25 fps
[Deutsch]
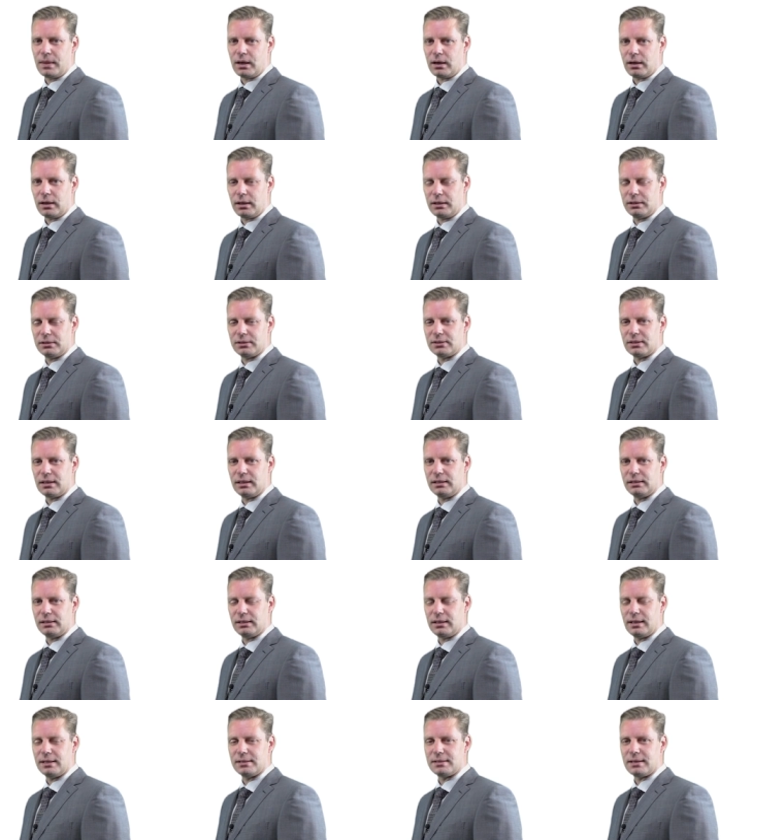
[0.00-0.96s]
eines
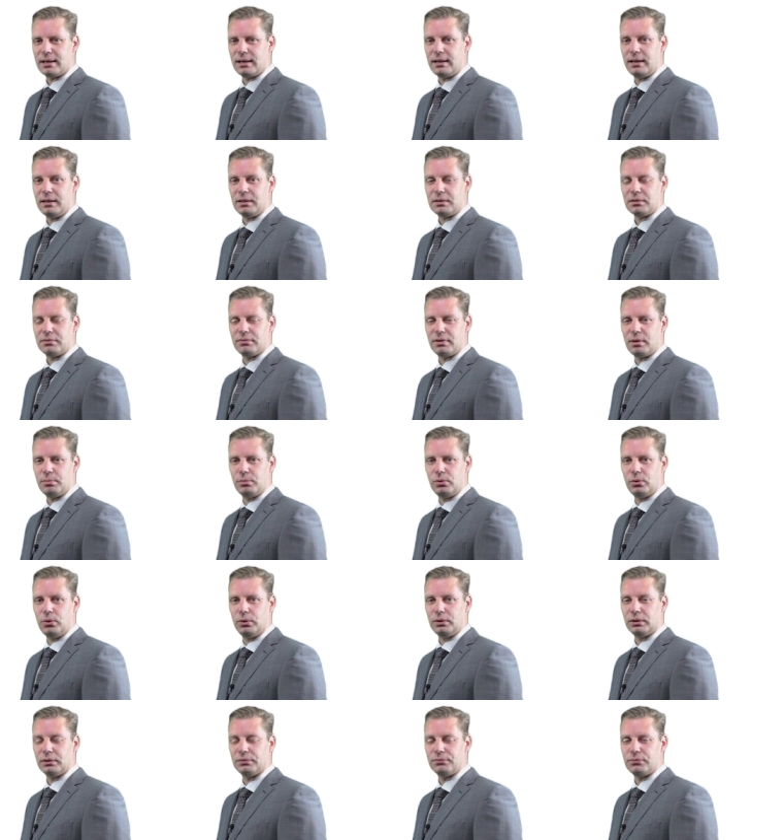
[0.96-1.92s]
Anteils halten,
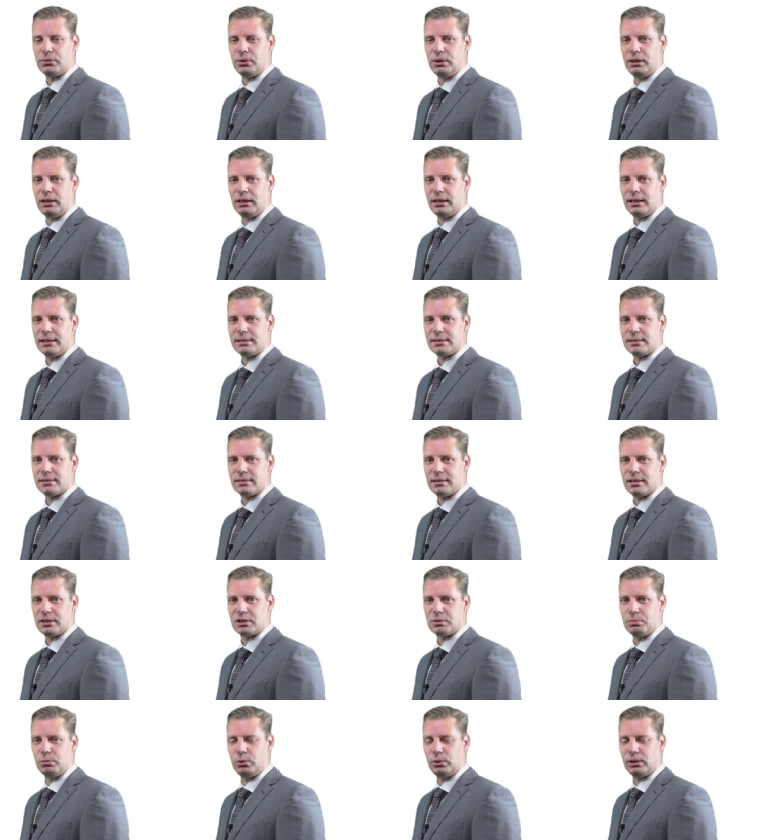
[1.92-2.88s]
verboten, für die nächsten
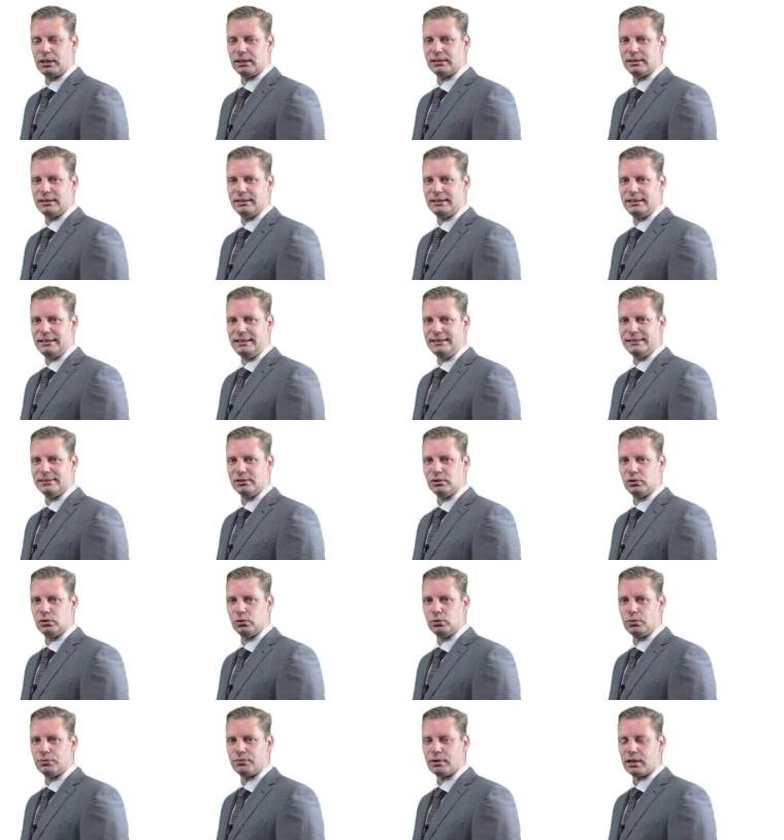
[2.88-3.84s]
sechs Monate diesen
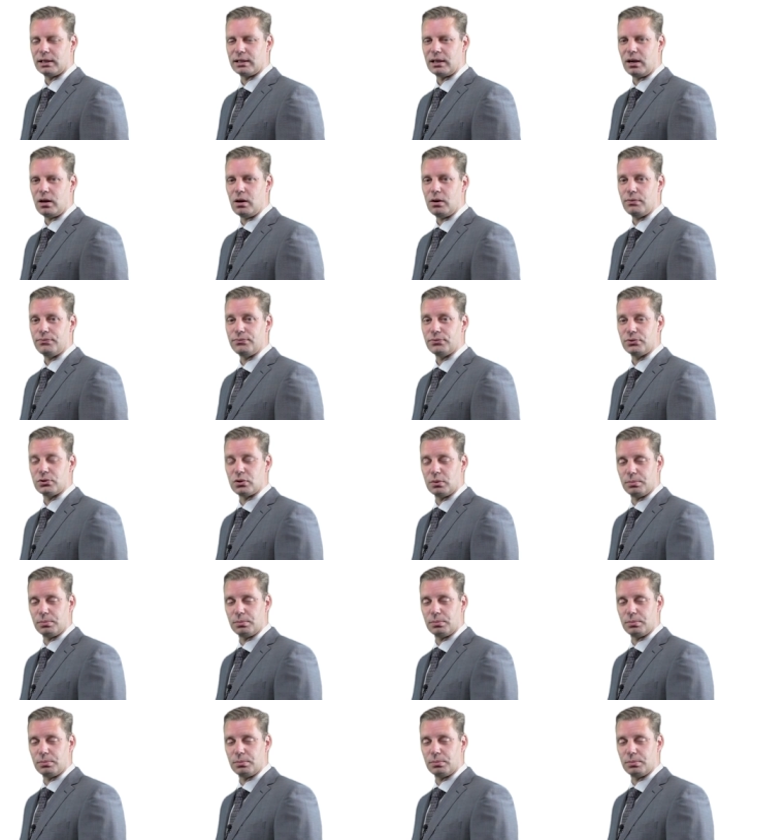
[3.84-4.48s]
zu verkaufen.